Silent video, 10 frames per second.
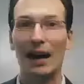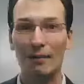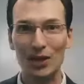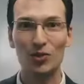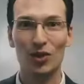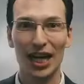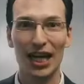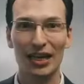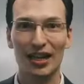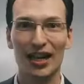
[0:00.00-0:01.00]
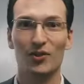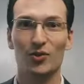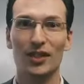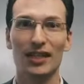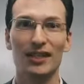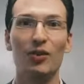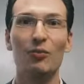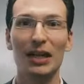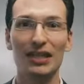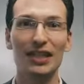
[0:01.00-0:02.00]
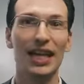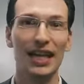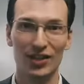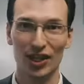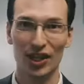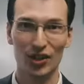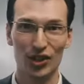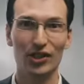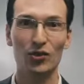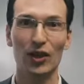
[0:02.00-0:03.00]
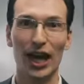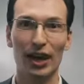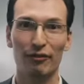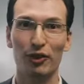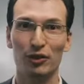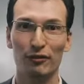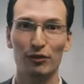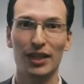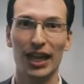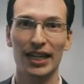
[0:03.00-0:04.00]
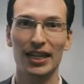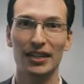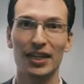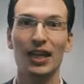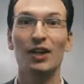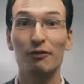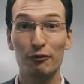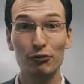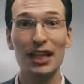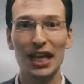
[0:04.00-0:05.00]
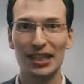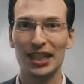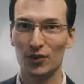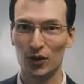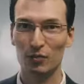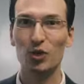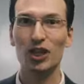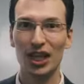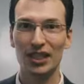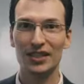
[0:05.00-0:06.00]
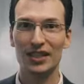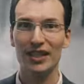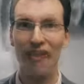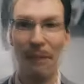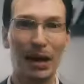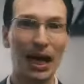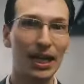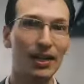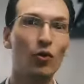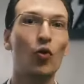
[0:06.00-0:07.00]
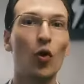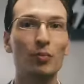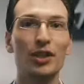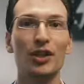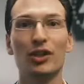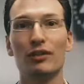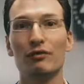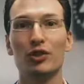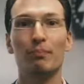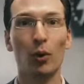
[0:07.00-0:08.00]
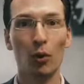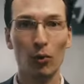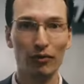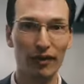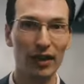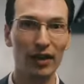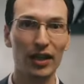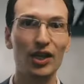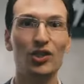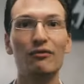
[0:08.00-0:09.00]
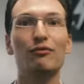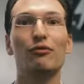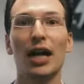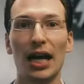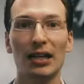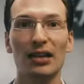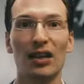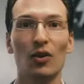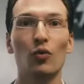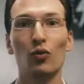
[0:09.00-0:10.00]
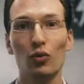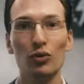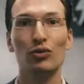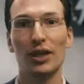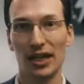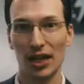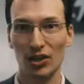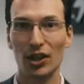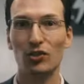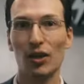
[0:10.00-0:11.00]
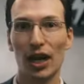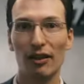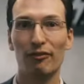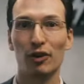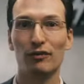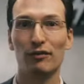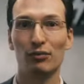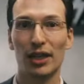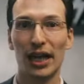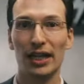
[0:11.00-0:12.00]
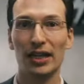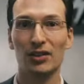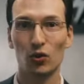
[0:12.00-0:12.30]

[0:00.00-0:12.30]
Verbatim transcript: A AB Solar, Associação Brasileira de Energia Solar Fotovoltaica, fundada em 2013, trabalha com o objetivo de promover e divulgar o uso da energia solar fotovoltaica